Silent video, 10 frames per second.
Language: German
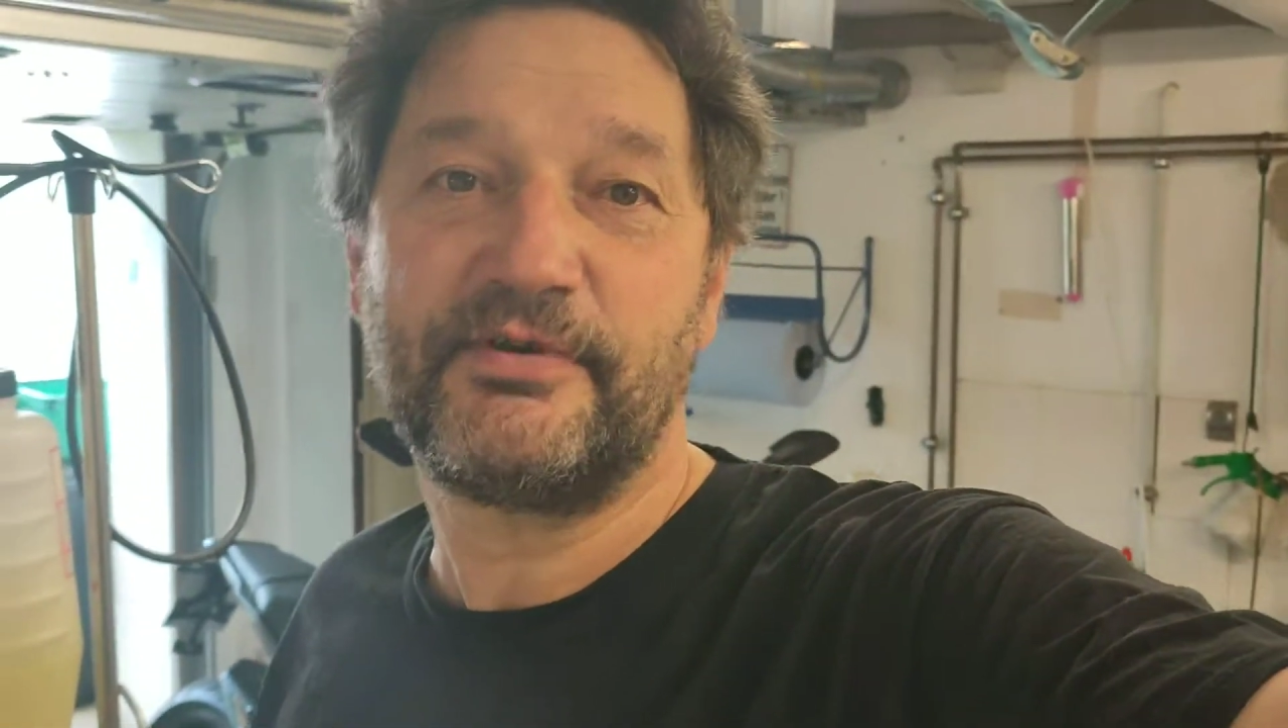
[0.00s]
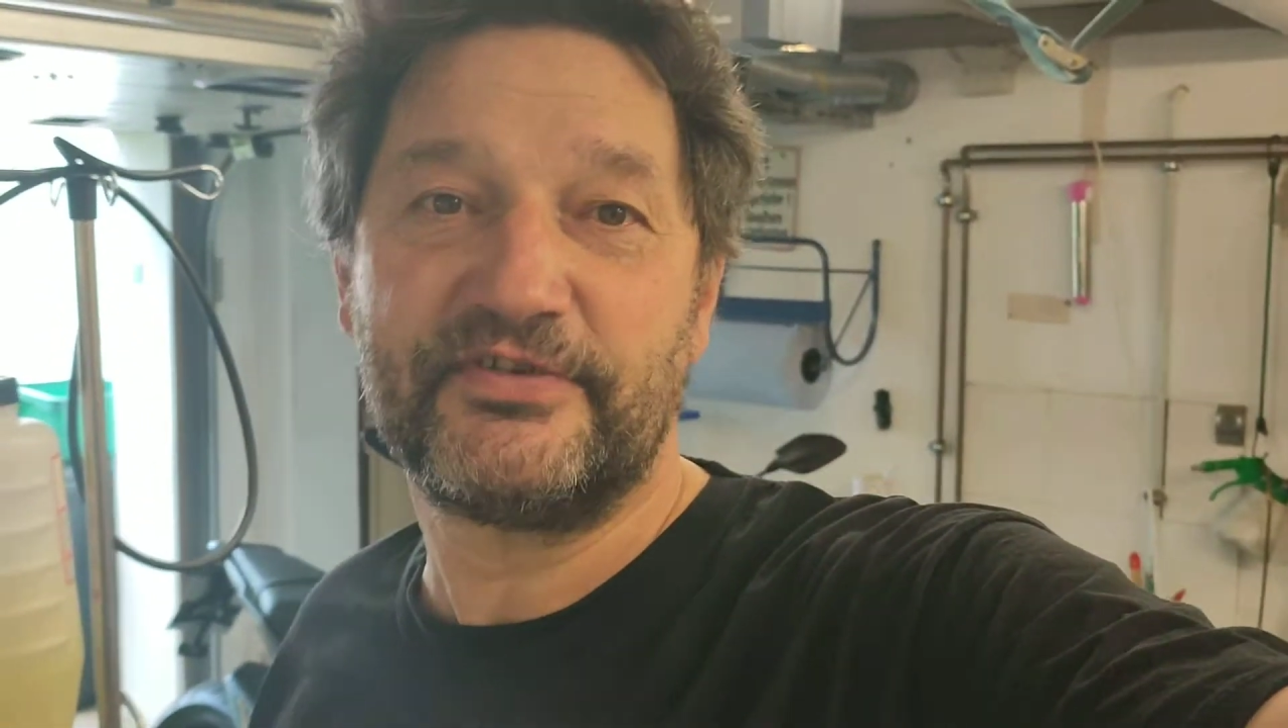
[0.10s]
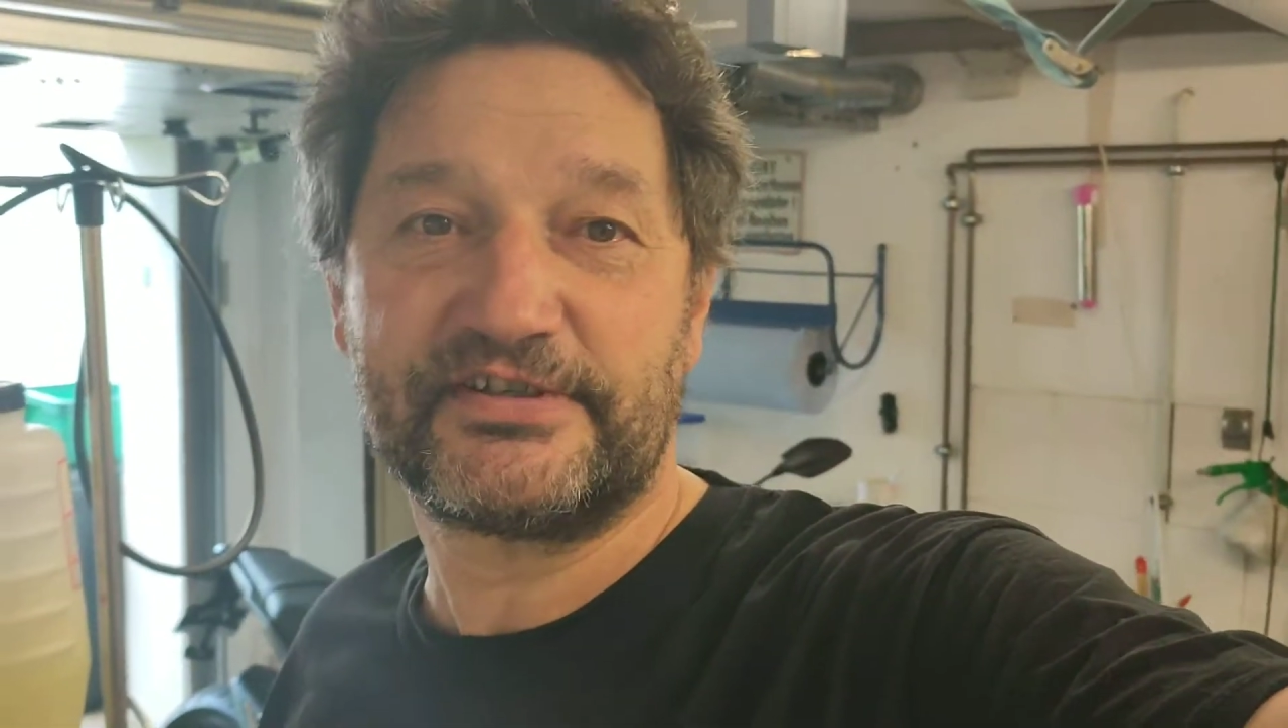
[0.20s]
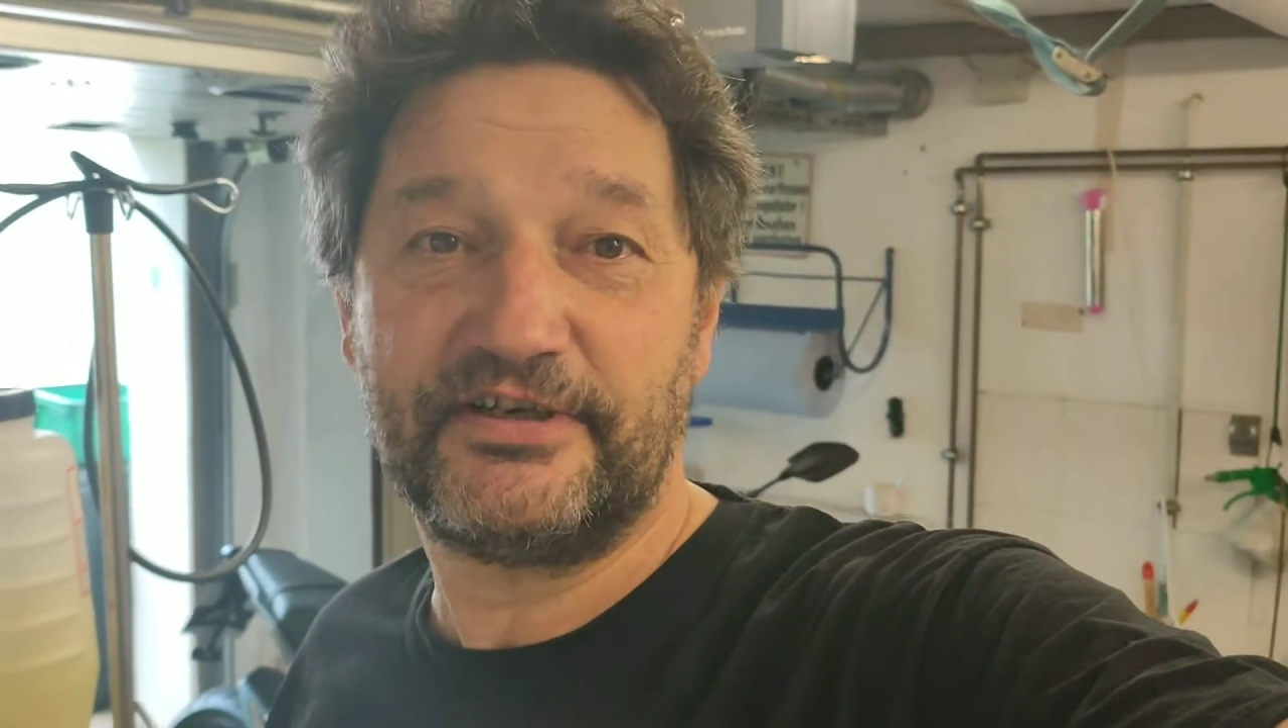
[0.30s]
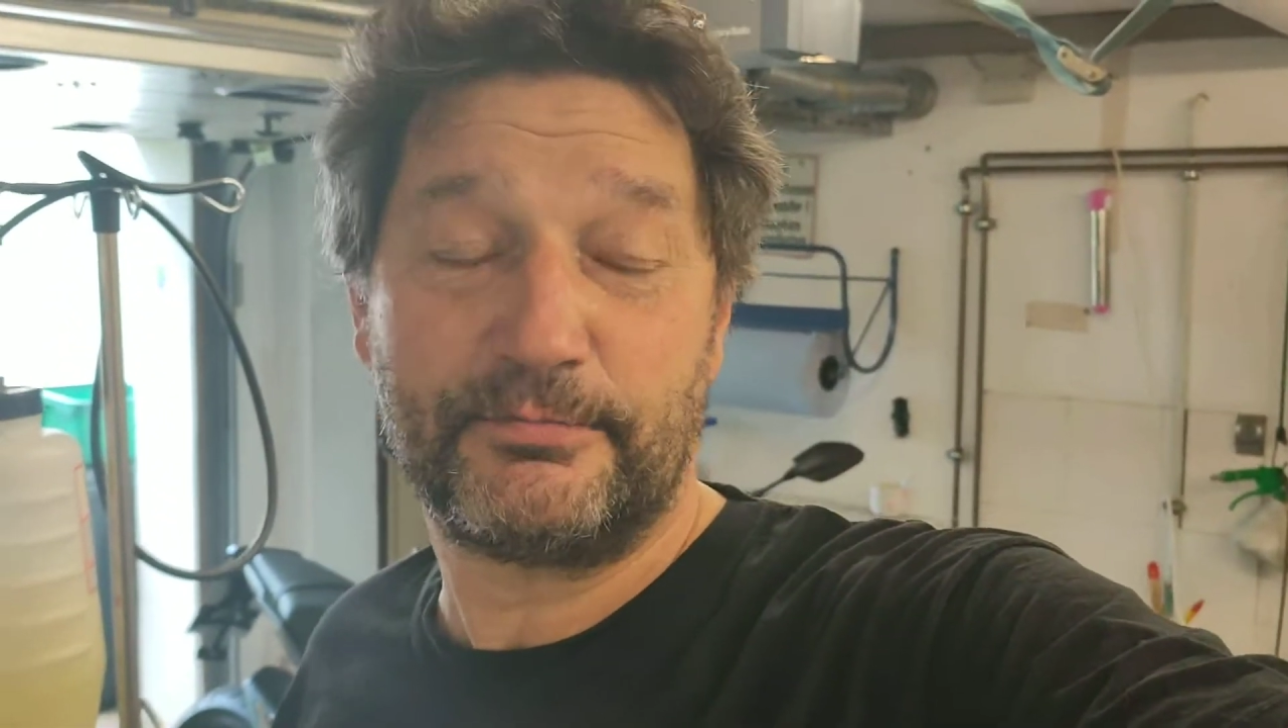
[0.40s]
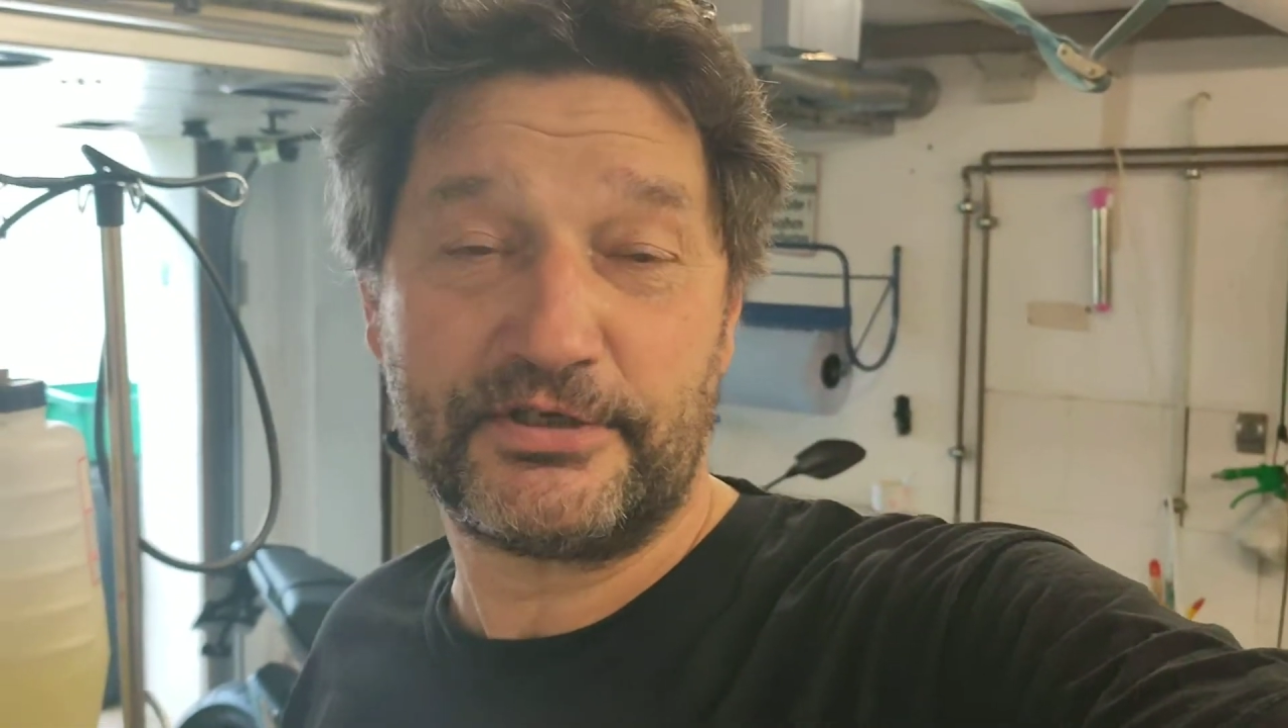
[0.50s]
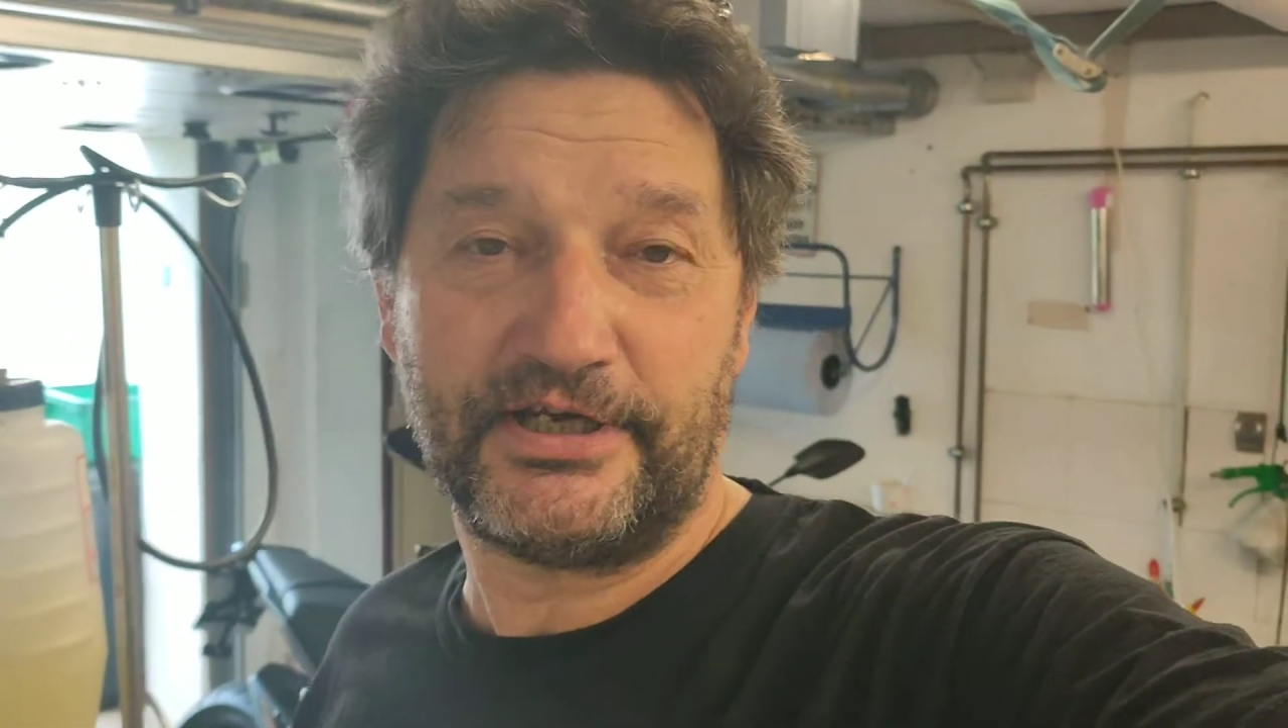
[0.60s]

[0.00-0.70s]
Mal wird es, glaube ich,